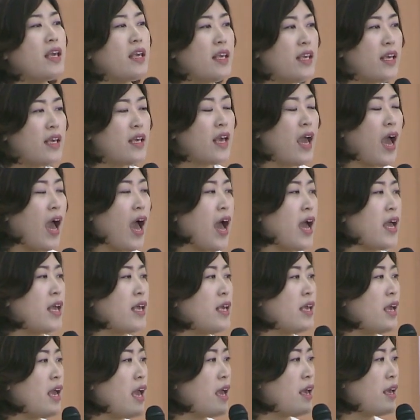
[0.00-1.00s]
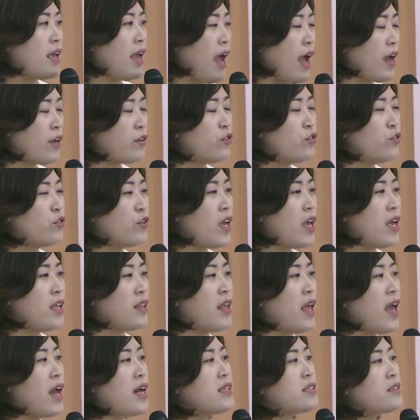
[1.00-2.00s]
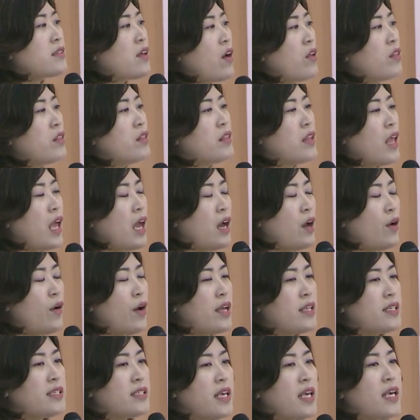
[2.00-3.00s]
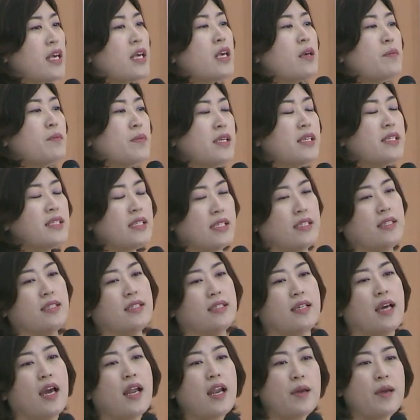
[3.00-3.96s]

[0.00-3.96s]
이 아이의 양육에 대한 선택과 책임을 지는